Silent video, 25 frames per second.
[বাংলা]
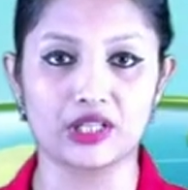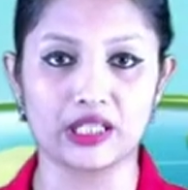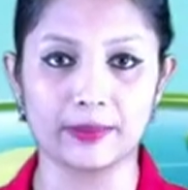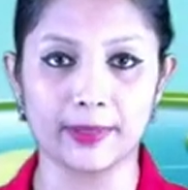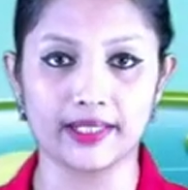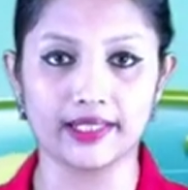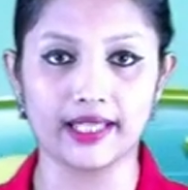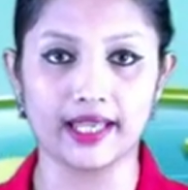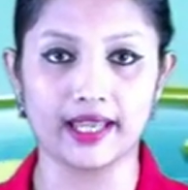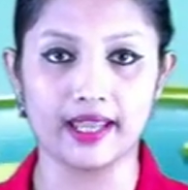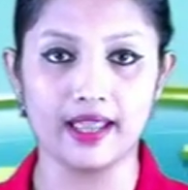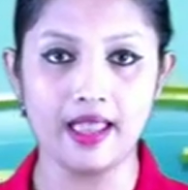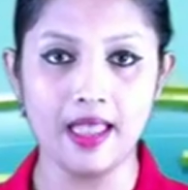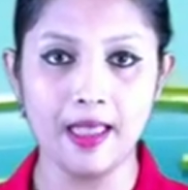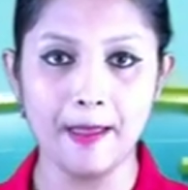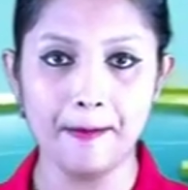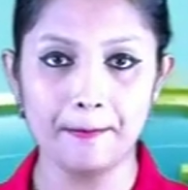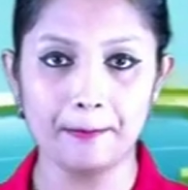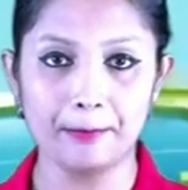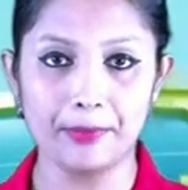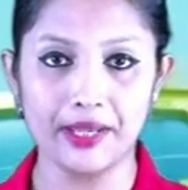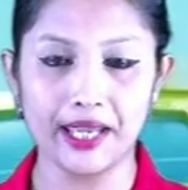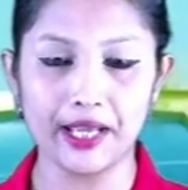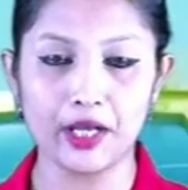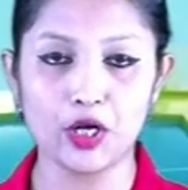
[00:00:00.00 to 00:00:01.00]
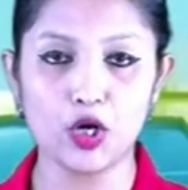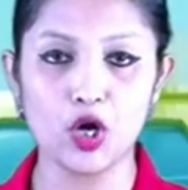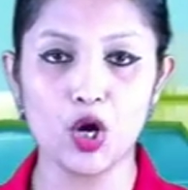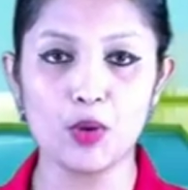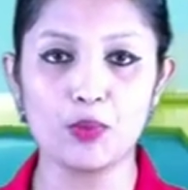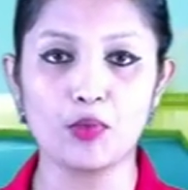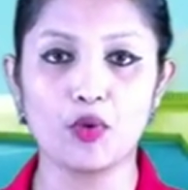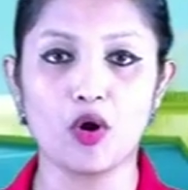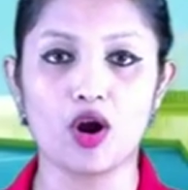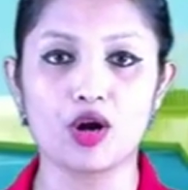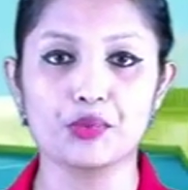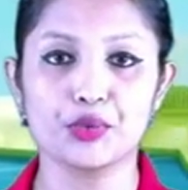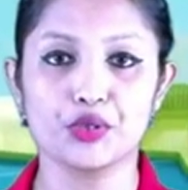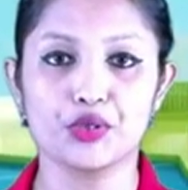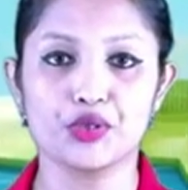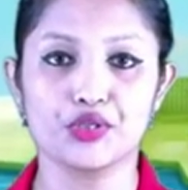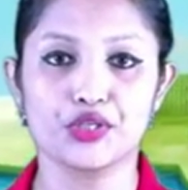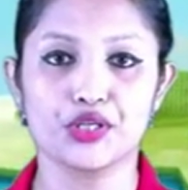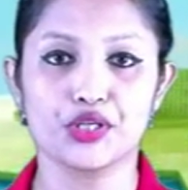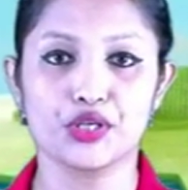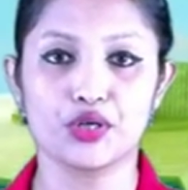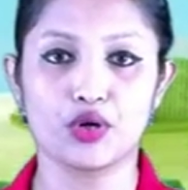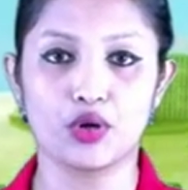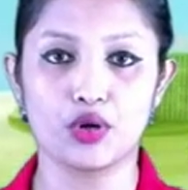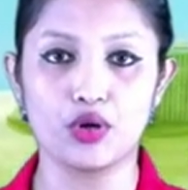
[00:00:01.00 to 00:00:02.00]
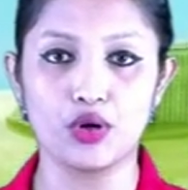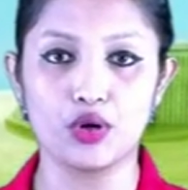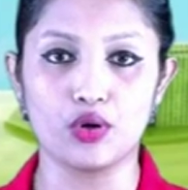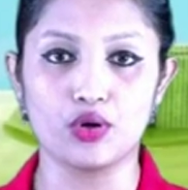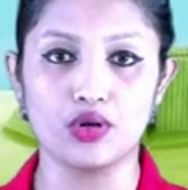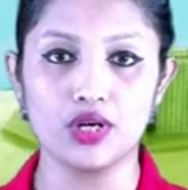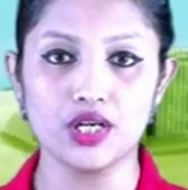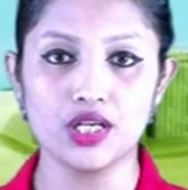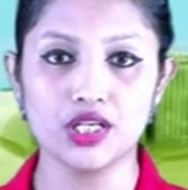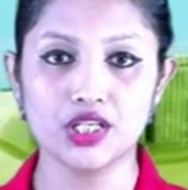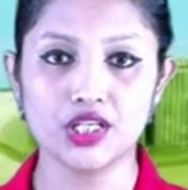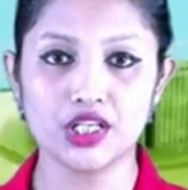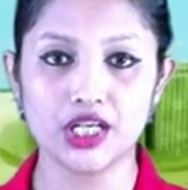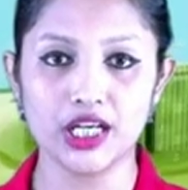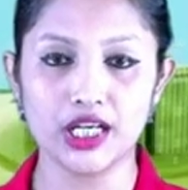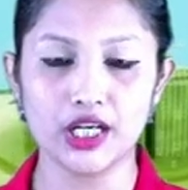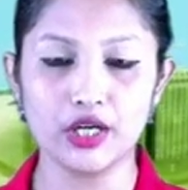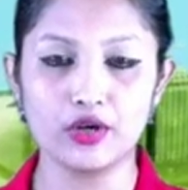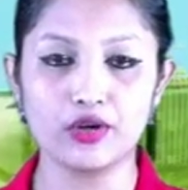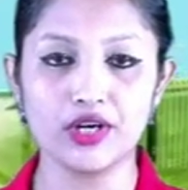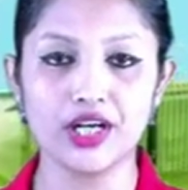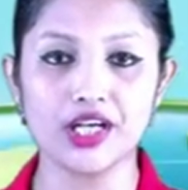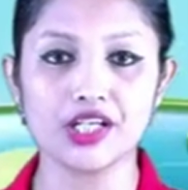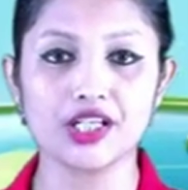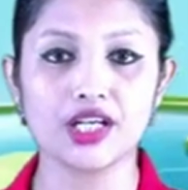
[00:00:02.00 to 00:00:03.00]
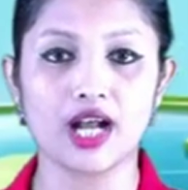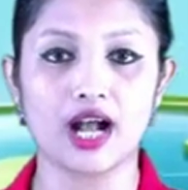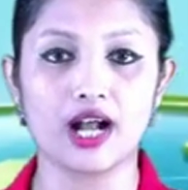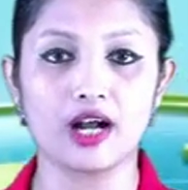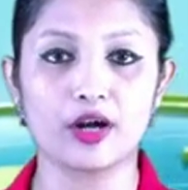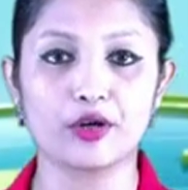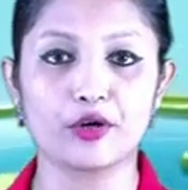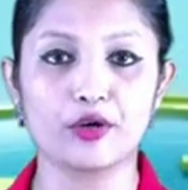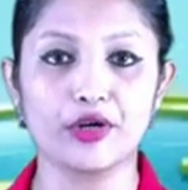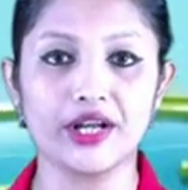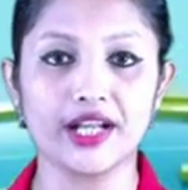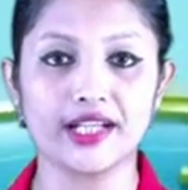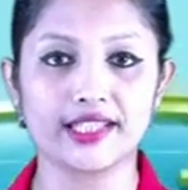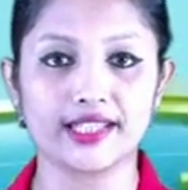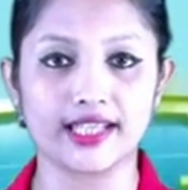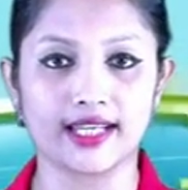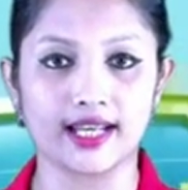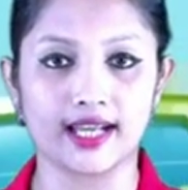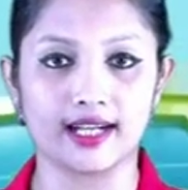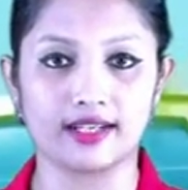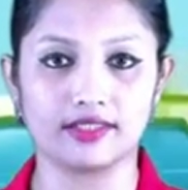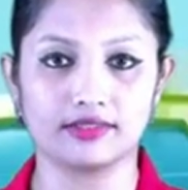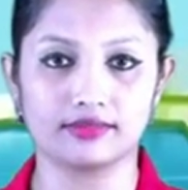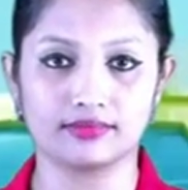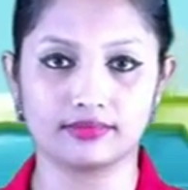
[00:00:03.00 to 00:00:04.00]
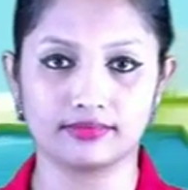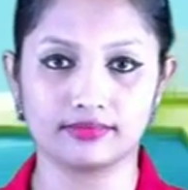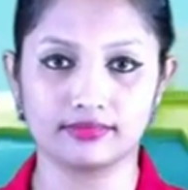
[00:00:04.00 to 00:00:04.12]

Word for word: প্রতিবাদে বিক্ষোভ কর্মসূচি করল শিলিগুড়ির সাংগঠনিক জেলা